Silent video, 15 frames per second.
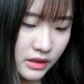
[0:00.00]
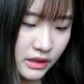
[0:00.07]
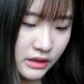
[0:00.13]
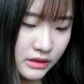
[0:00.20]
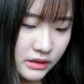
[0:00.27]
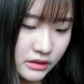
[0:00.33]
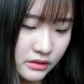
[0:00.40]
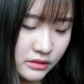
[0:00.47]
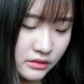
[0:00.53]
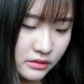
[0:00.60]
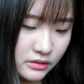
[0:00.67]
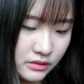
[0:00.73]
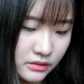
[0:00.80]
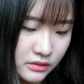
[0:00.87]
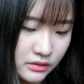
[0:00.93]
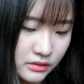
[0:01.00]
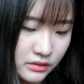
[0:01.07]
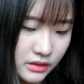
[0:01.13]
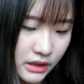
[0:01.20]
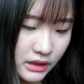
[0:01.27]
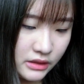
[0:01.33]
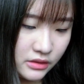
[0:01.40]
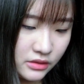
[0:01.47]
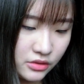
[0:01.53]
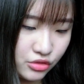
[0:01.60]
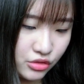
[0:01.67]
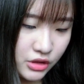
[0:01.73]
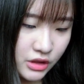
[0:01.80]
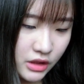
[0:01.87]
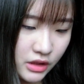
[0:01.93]
看这个，看这个人
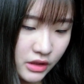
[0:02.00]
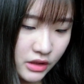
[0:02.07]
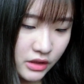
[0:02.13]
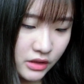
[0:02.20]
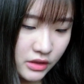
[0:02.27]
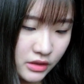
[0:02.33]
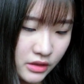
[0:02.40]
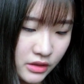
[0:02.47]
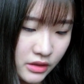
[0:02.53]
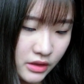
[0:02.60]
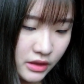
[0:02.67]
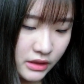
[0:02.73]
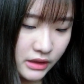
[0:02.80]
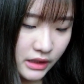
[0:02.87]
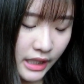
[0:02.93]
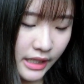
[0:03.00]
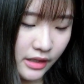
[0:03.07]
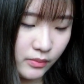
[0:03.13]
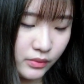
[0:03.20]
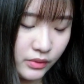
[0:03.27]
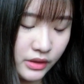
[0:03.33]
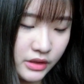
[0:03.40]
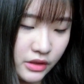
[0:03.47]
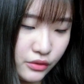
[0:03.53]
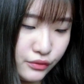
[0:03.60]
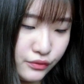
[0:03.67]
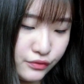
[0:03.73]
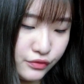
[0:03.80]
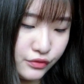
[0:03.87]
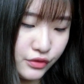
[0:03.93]
穿起来，但是还好不会很像
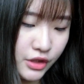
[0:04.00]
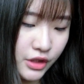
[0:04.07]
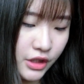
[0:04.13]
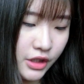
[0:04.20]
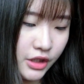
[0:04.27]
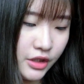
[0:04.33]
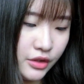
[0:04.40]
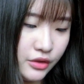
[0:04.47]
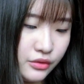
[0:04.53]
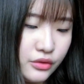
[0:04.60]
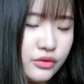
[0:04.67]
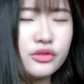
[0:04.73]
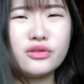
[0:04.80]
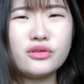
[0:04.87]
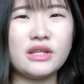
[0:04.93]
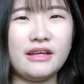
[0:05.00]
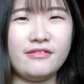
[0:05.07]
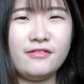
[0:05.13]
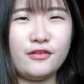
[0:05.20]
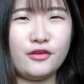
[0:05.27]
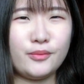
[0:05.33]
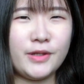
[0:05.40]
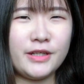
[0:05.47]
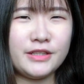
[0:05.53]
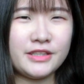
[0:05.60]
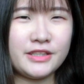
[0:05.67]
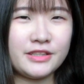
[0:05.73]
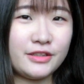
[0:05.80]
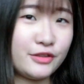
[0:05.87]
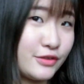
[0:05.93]
孕妇，因为慵懒风嘛，而
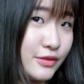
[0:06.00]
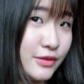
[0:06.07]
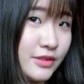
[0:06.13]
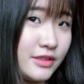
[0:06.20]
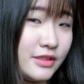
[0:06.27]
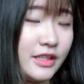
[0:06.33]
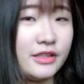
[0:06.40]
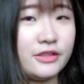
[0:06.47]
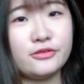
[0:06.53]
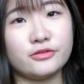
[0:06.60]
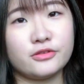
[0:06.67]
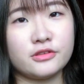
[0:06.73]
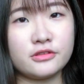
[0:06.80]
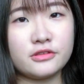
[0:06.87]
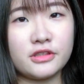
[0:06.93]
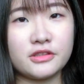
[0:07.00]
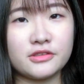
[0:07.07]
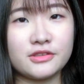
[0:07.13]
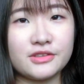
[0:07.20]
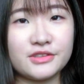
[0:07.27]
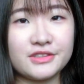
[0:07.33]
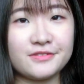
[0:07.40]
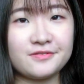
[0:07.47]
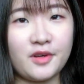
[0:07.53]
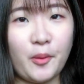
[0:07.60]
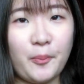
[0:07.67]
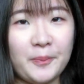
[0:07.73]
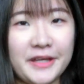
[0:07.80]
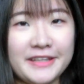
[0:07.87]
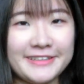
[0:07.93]
且又是连衣裙，连衣裙就是
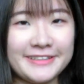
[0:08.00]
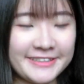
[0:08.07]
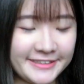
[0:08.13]
方便，